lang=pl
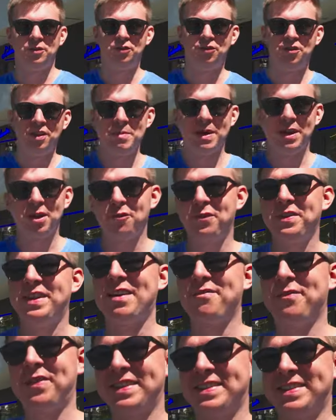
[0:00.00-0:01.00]
Siemano,
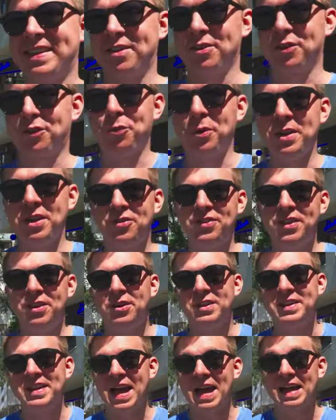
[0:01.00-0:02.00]
witam Was tego
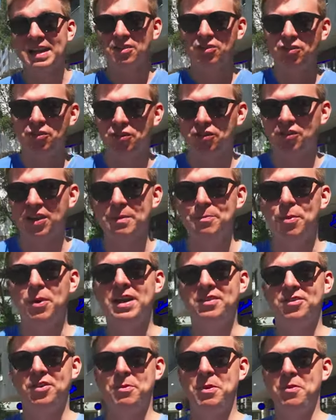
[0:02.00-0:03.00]
słonecznego dnia. Dzisiaj
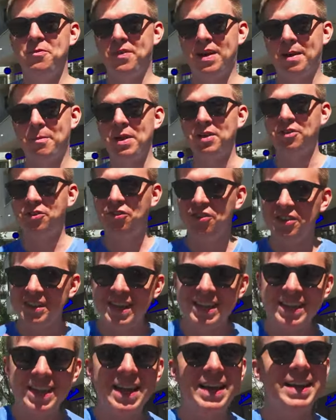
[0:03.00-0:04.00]
pokażemy Wam
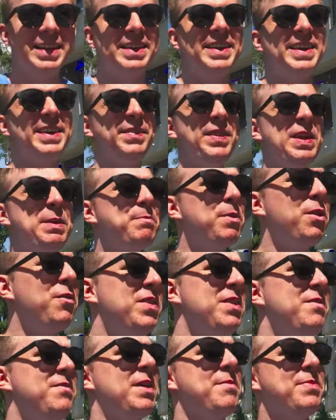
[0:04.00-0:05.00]
śniadanie i
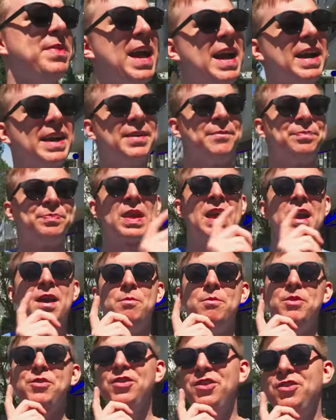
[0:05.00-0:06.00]
powiem Wam tak.
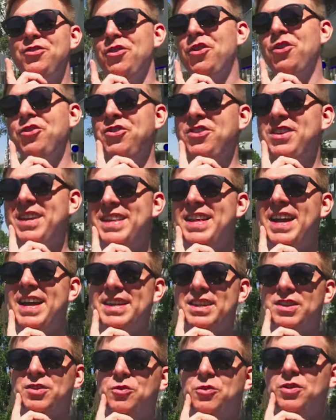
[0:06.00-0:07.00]
Myśląc o
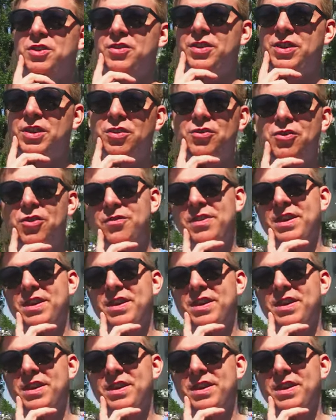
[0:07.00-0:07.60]
śniadaniu, jeżeli chodzi o